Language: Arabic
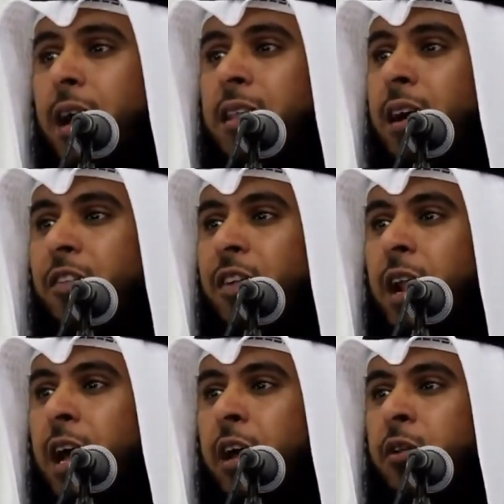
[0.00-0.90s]
قد
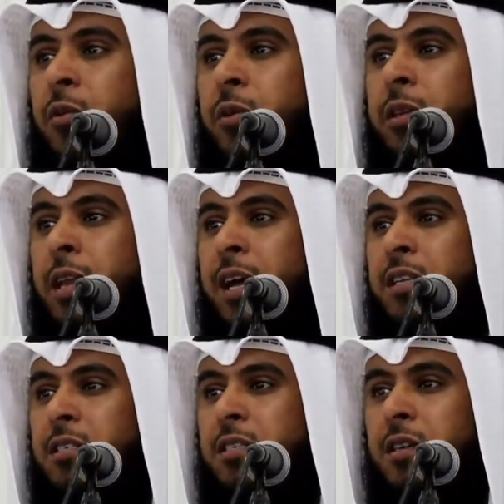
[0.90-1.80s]
غفل عنه
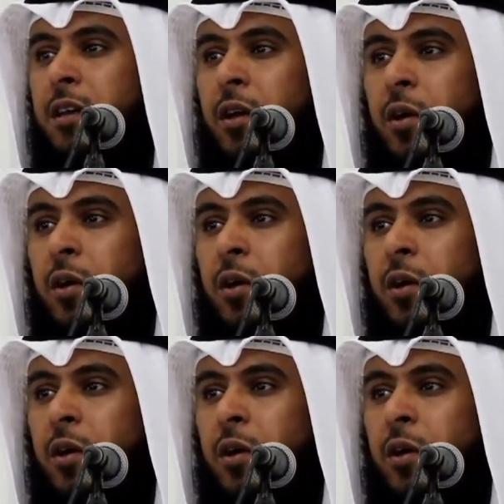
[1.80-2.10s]
الناس